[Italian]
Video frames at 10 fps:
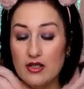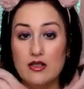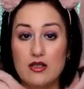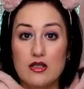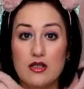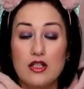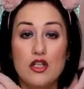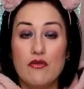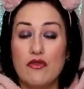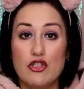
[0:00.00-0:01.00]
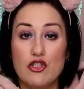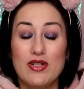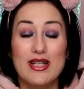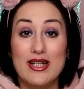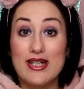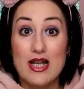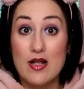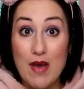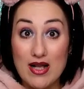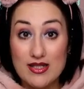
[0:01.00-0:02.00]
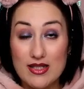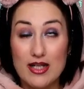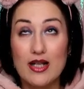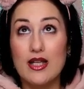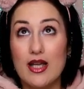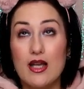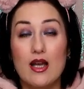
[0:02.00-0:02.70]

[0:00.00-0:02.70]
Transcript: eh, io vi faccio vedere delle maschere che